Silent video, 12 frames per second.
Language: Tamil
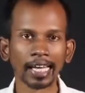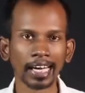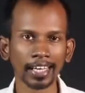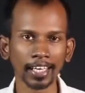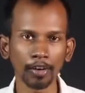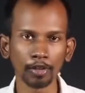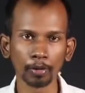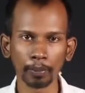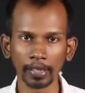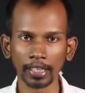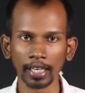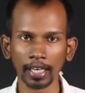ரெண்டாவது
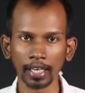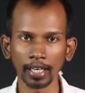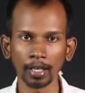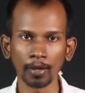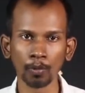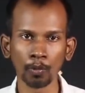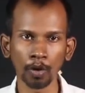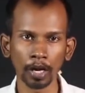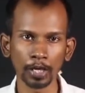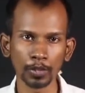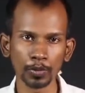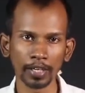பகுதியில்
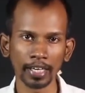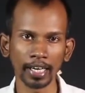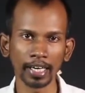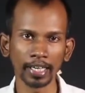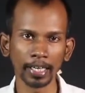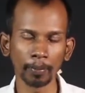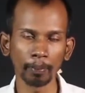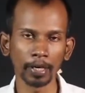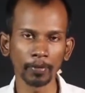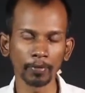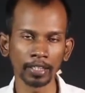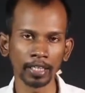ஓலைச்சுவடிகள்
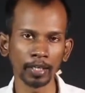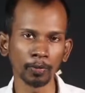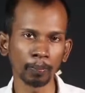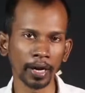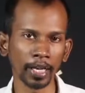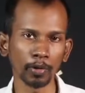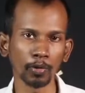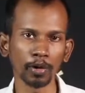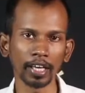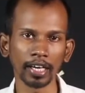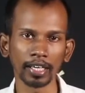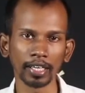எப்படி வந்து பனை
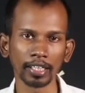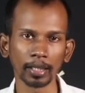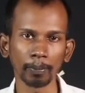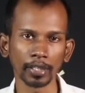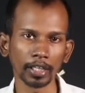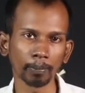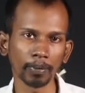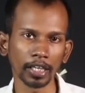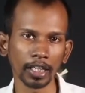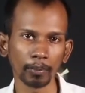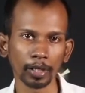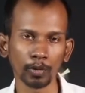ஓலைகள்லேருந்து
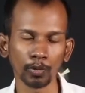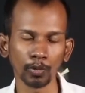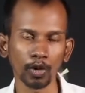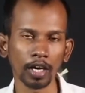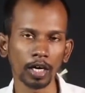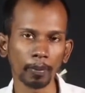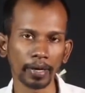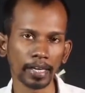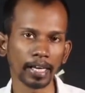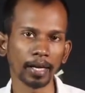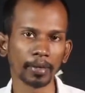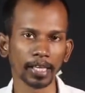பதப்படுத்தப்பட்டு
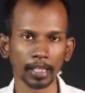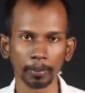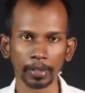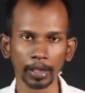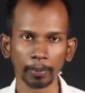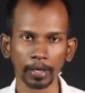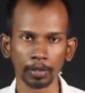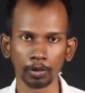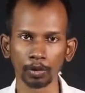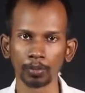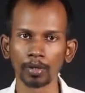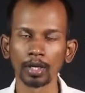உருவாக்கப்பட்டன அப்படிங்கிறத பற்றி
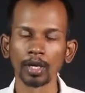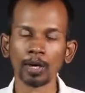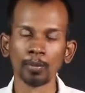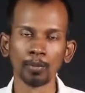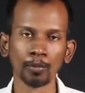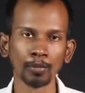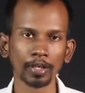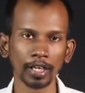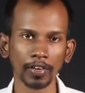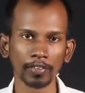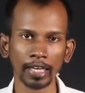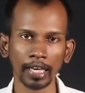பார்த்தோம்
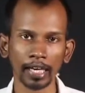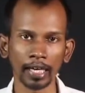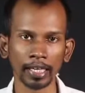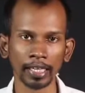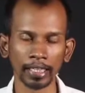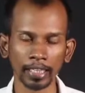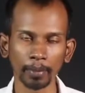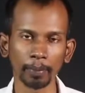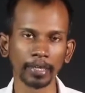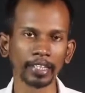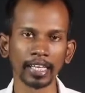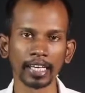மூன்றாவதாக இந்த
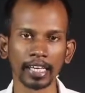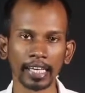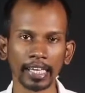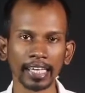பகுதியில்